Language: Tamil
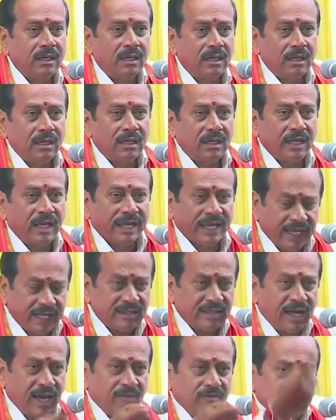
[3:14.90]
எங்கேந்திரா
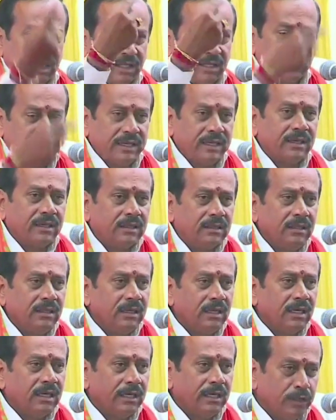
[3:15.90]
வந்தது
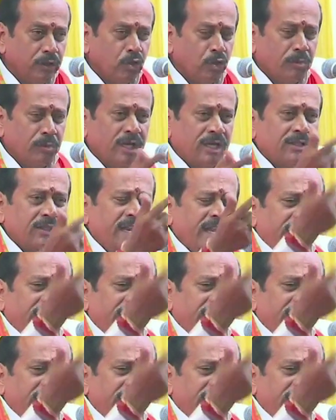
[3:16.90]
இந்து மதத்தில் எங்கே